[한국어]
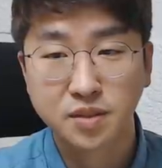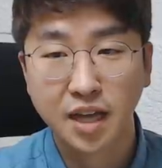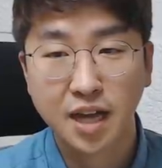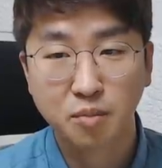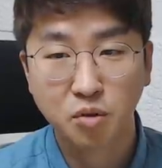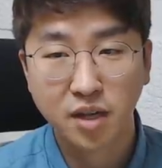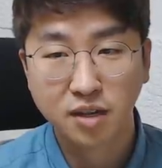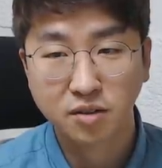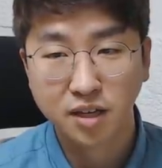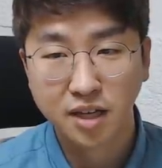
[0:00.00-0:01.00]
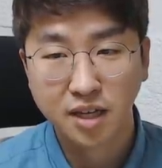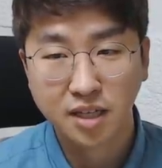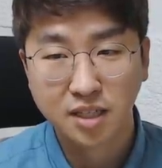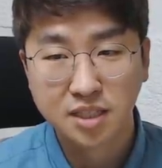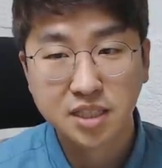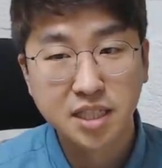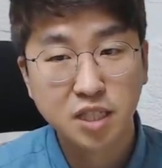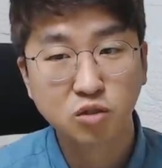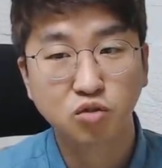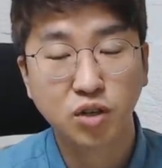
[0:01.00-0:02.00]
내가 뭔가 이렇게
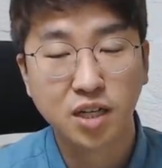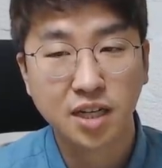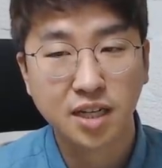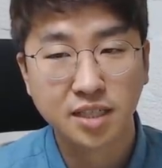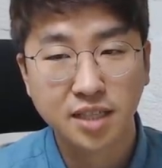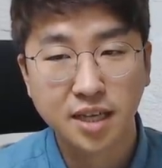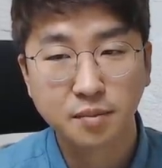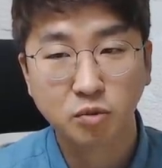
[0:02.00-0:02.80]
직장을 구할 때